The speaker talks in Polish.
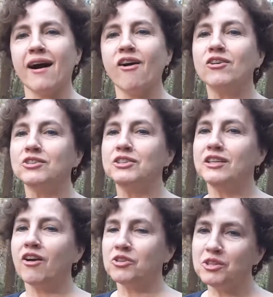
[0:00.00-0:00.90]
O
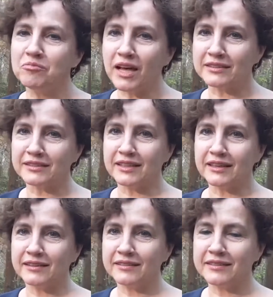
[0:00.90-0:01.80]
godzinie 18
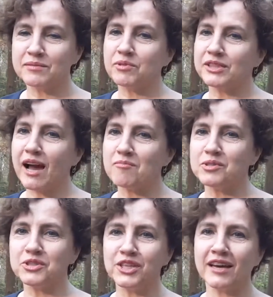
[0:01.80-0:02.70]

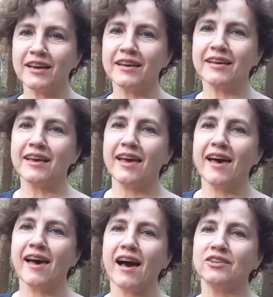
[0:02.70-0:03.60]
spotkamy się
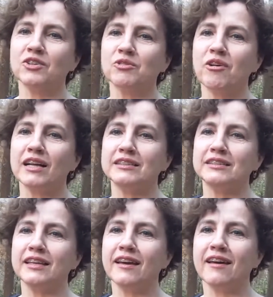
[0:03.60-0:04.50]
a
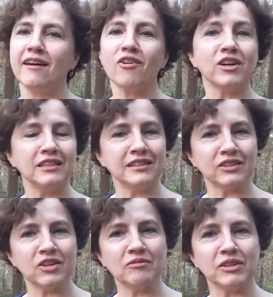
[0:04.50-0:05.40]
dokładnie
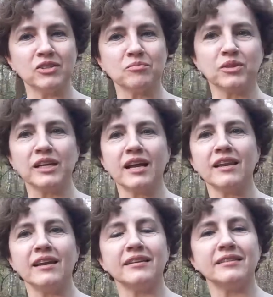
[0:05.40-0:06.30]
organizatorem tego
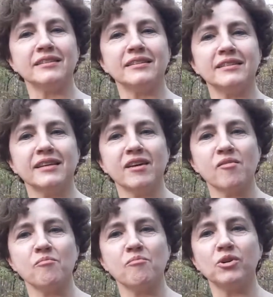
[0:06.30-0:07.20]
spotkania jest
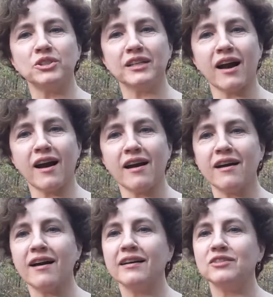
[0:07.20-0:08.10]
Monika
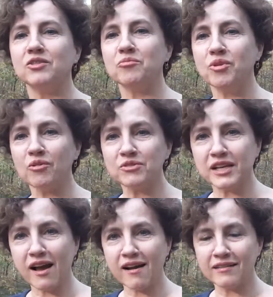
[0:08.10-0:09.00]

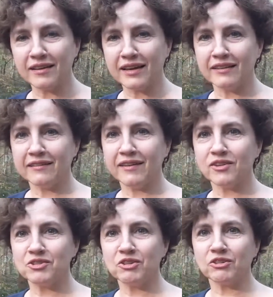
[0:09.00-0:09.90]
Dąbrowska i
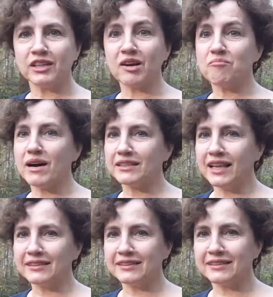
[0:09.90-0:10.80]
jej ośrodek
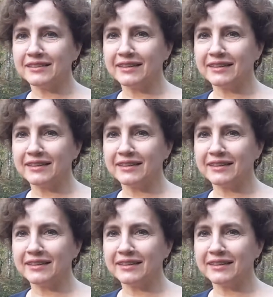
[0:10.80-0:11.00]
Madland.